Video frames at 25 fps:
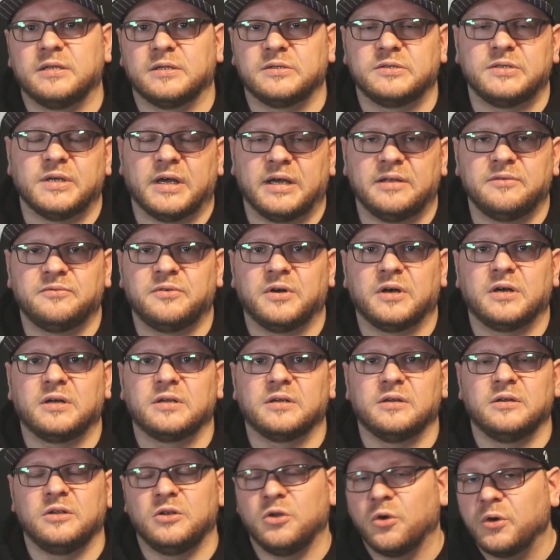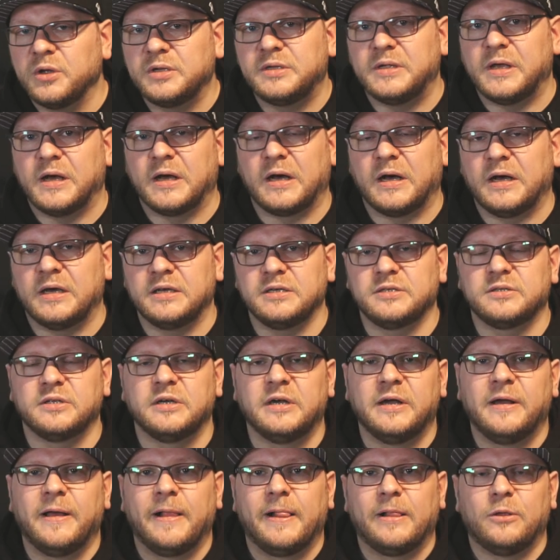dass ihr einfach äh, Leute erreicht
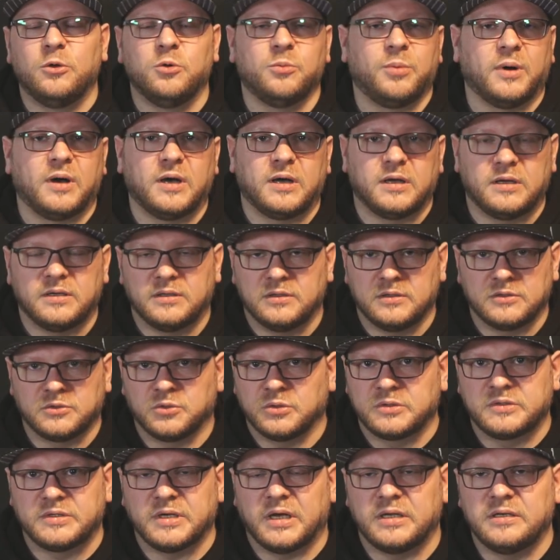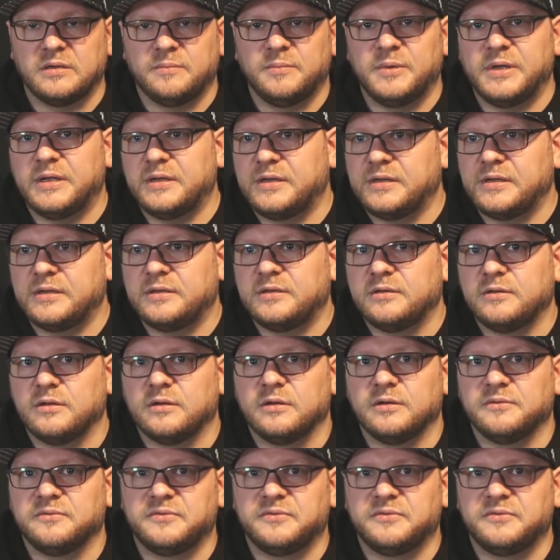über äh, soziale Medien,